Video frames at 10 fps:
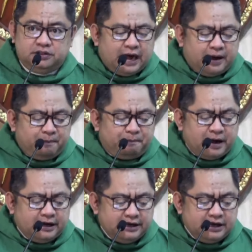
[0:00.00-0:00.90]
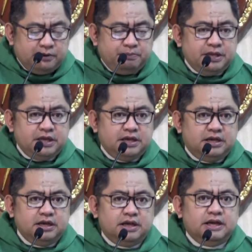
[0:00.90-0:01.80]
Ang
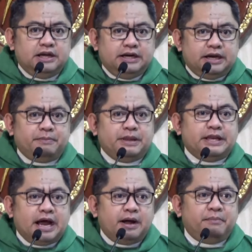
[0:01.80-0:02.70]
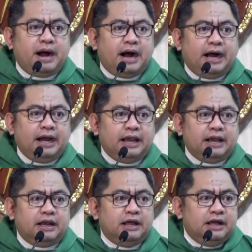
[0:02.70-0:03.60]
pag-ibig na
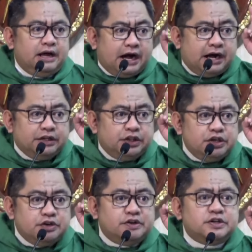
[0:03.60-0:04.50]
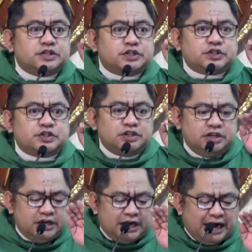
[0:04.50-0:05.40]
minamahal ang Diyos
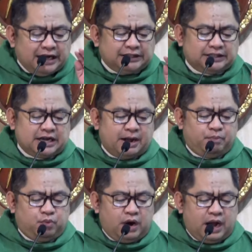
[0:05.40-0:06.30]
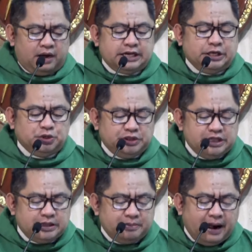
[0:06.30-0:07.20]
at kapwa. Gayon
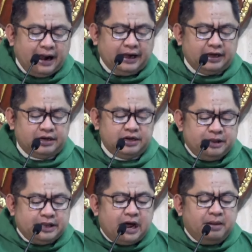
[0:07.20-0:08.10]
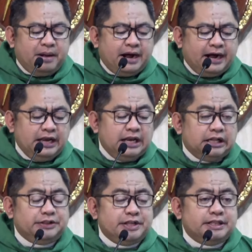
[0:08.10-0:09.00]
din naman, minamahal
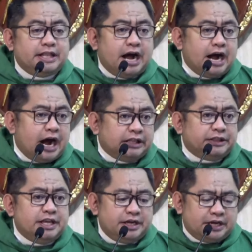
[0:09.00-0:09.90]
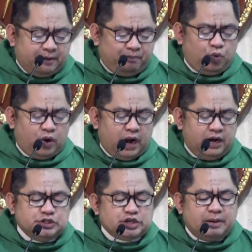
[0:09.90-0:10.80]
natin ang ating kapwa
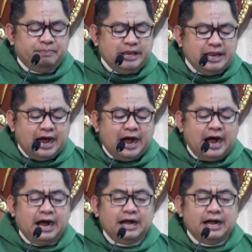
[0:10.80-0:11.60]
sa kabila